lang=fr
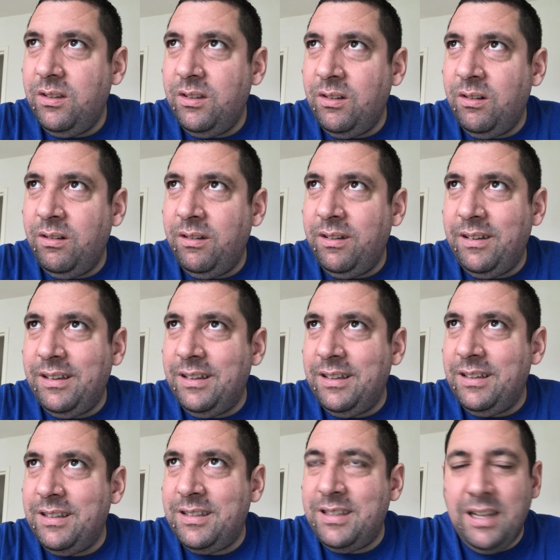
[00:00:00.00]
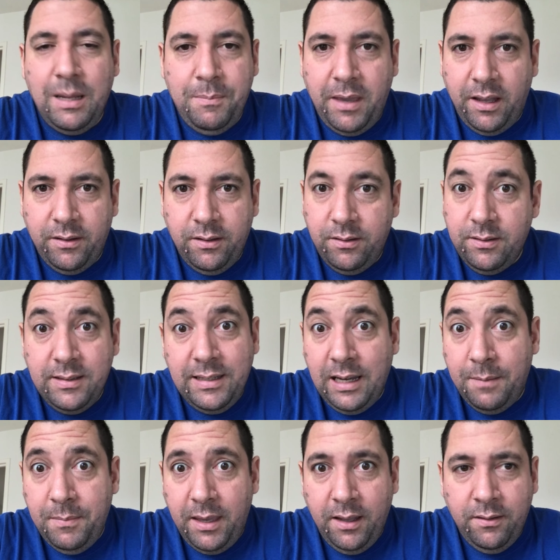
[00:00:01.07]
oh, c'est la merde, c'est la
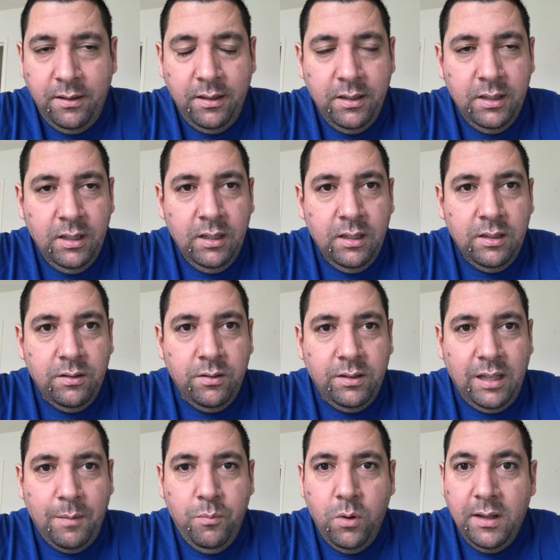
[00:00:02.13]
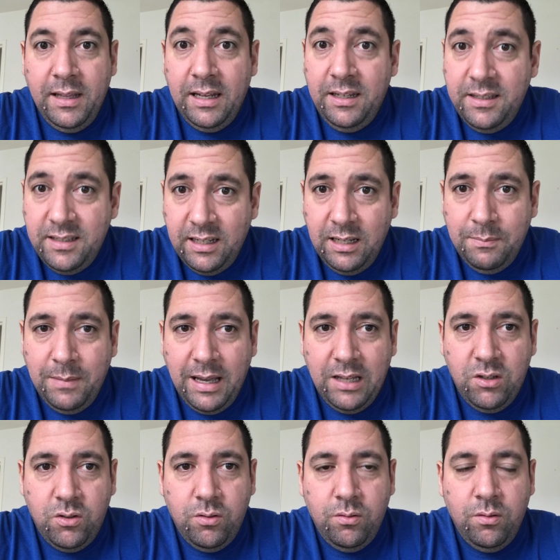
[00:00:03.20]
merde. Euh, t'as beau analyser les
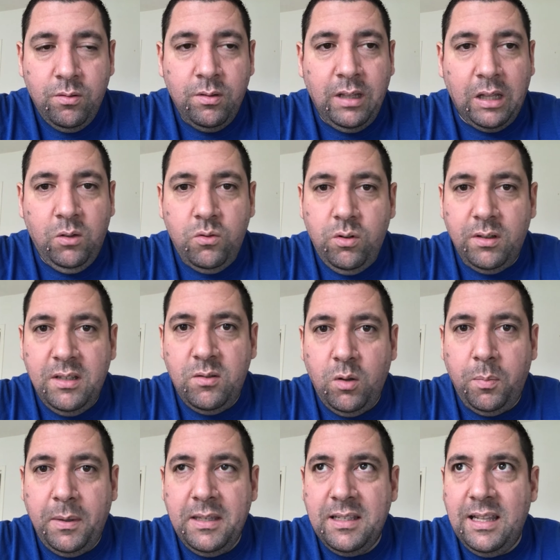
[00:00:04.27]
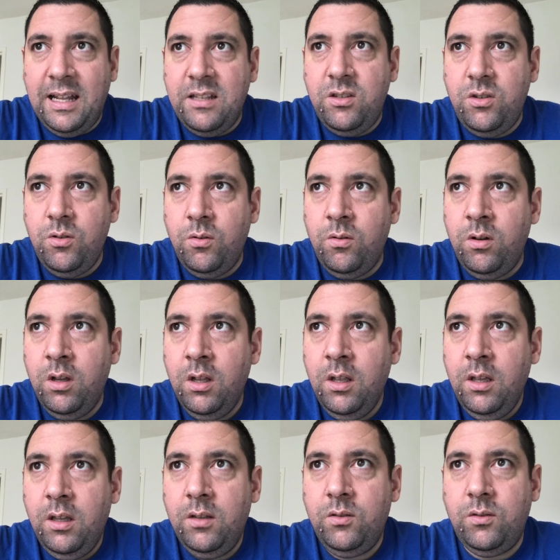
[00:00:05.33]
matchs, t'as toujours des surprises. Lazio,
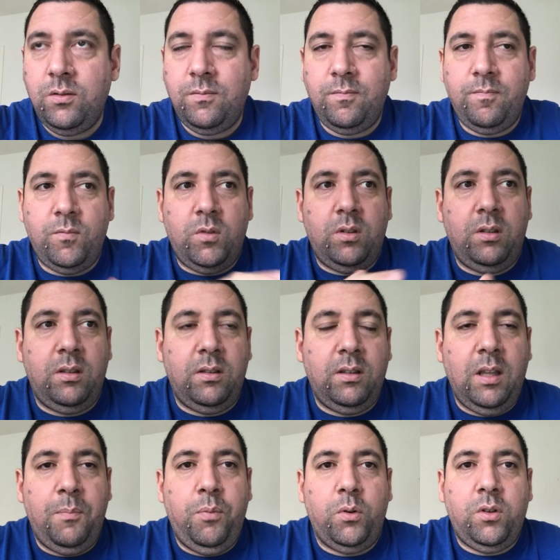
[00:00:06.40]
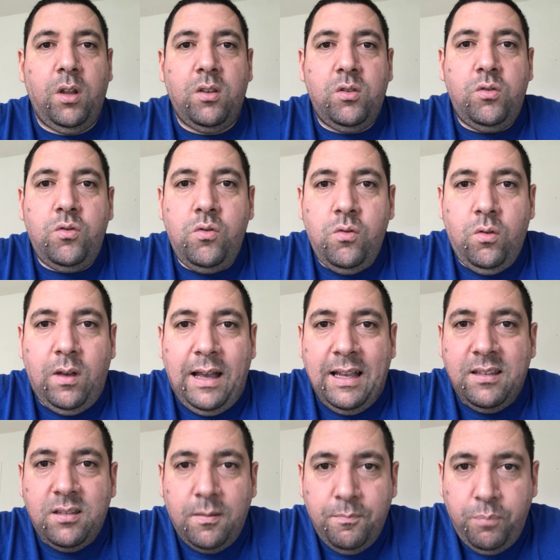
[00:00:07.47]
t'es pourtant sûr à
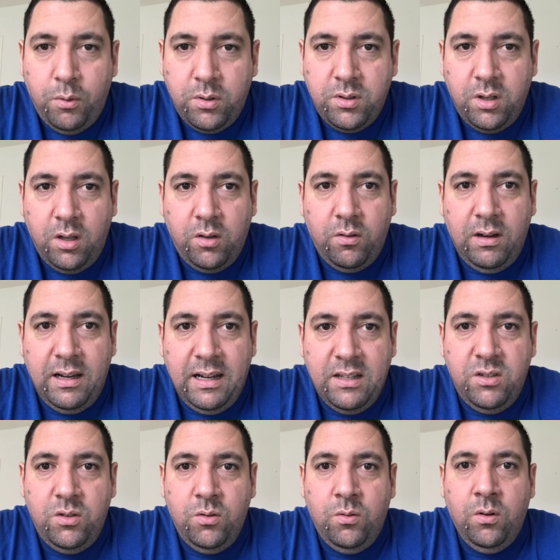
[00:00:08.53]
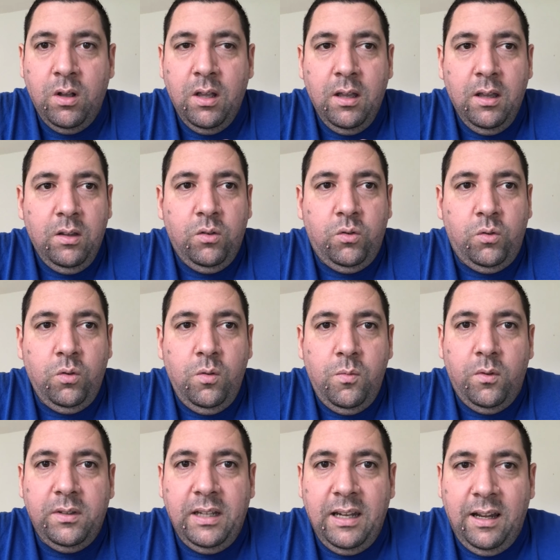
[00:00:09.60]
100% que la Lazio, tout le
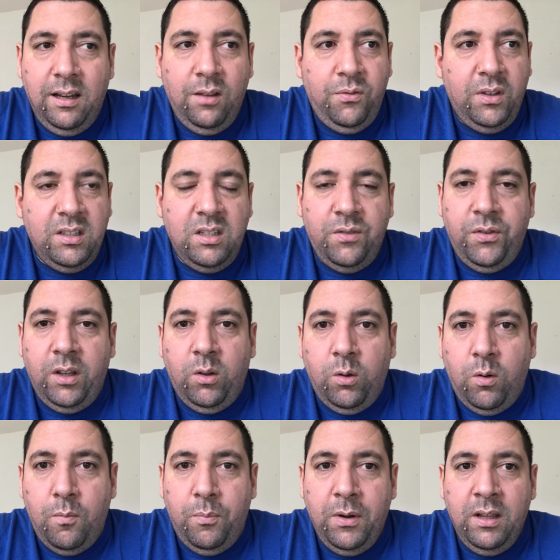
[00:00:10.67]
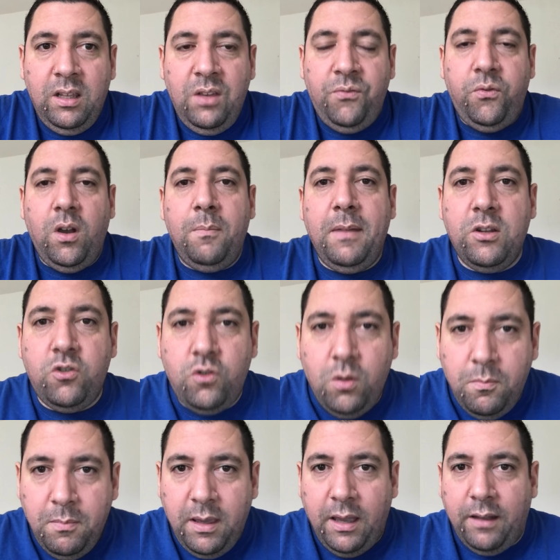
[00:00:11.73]
monde est là, l'effectif est au complet, il faut un match de
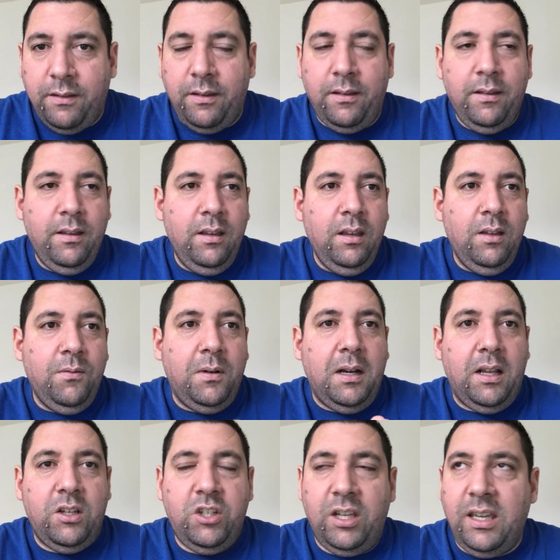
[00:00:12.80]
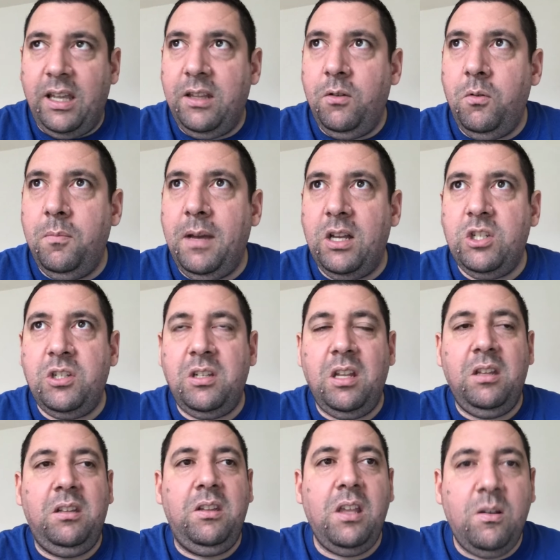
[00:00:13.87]
merde. Voilà, j'ai regardé le match,
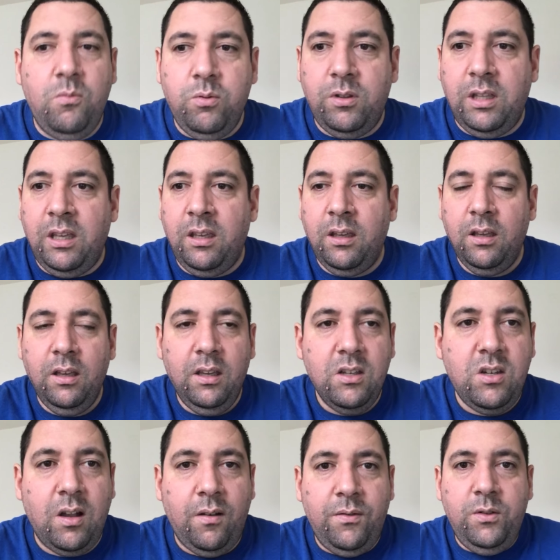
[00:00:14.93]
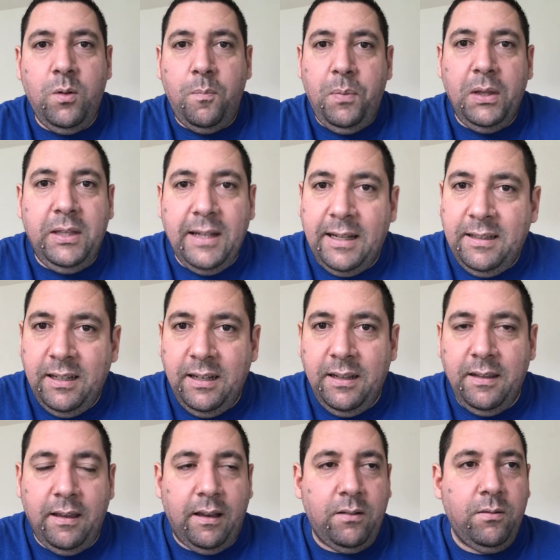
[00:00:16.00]
j'étais dégoûté, J'ai envie de péter la télé
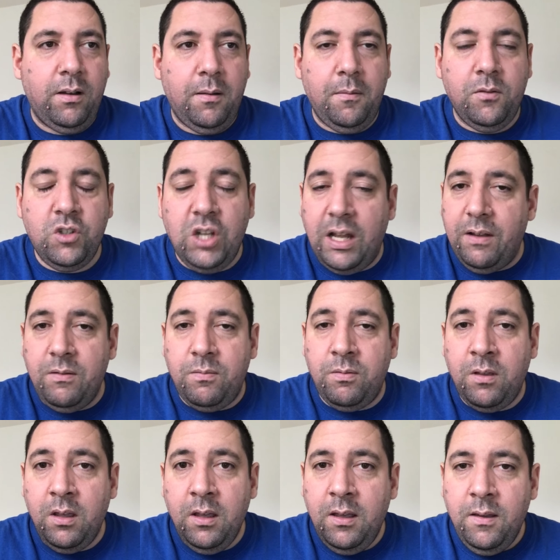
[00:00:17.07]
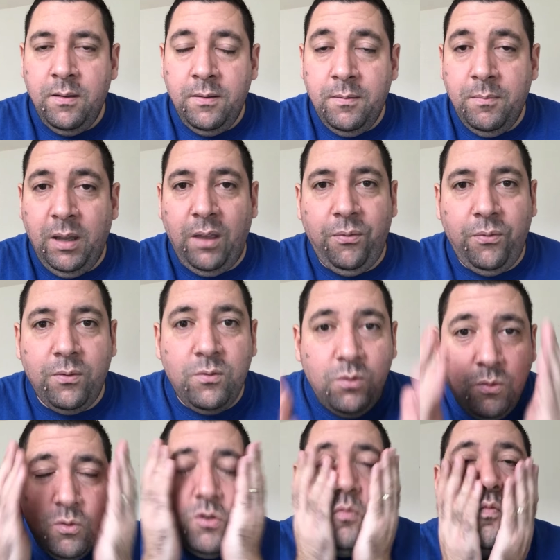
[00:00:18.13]
hier, quoi. Je la... Bref, du
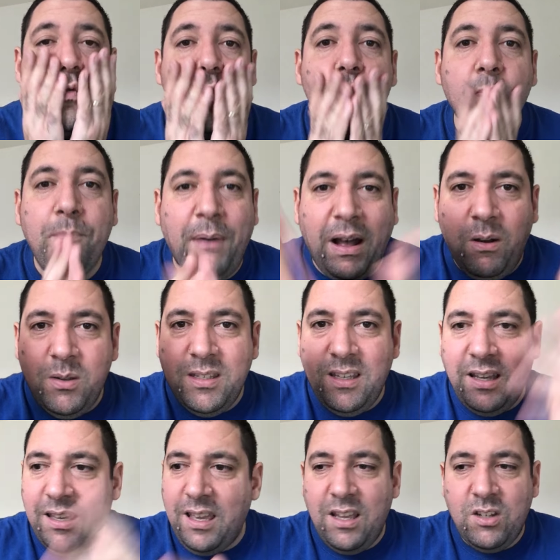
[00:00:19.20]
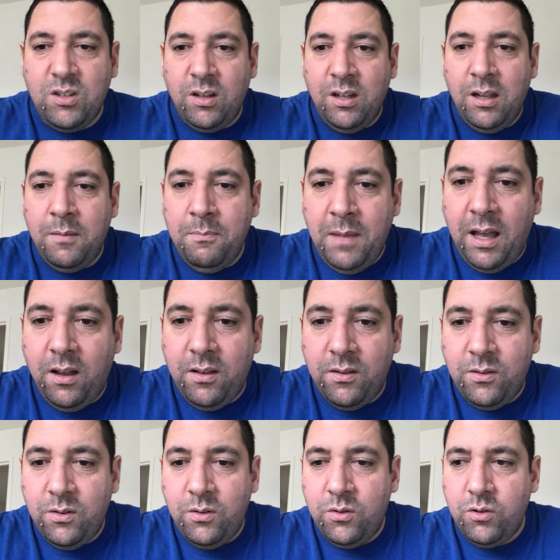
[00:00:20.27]
coup, je me suis même pas rosé rien, j'en ai marre
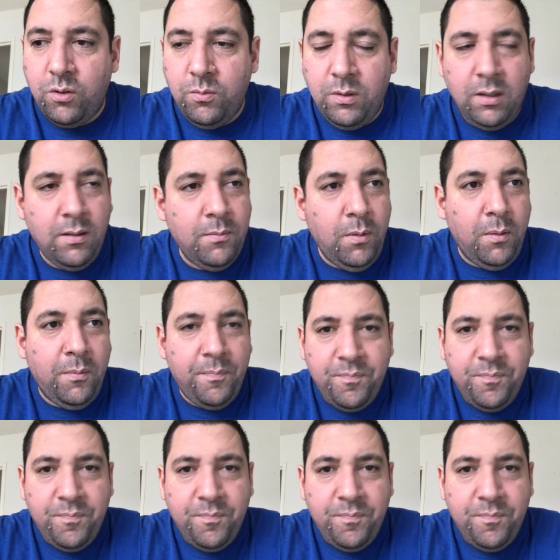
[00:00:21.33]
euh, aujourd'hui. Bon,